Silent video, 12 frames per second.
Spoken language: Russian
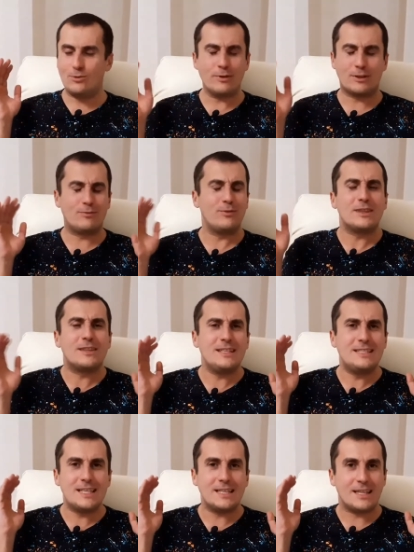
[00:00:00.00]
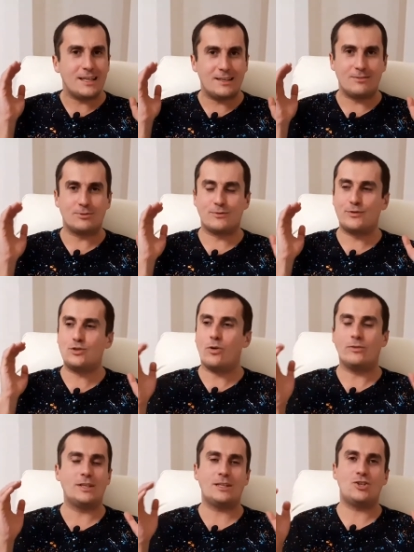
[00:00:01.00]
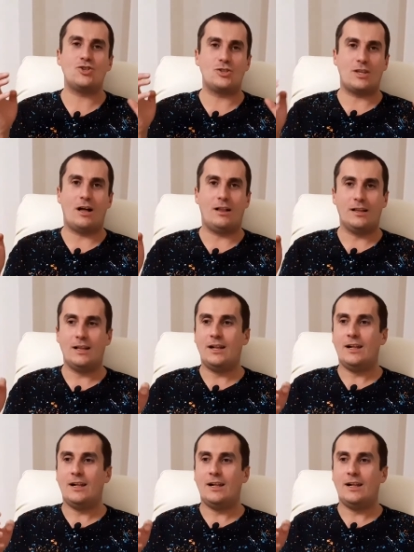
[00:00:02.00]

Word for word: Э, ну вот, вот из этой, вот все вот это читал.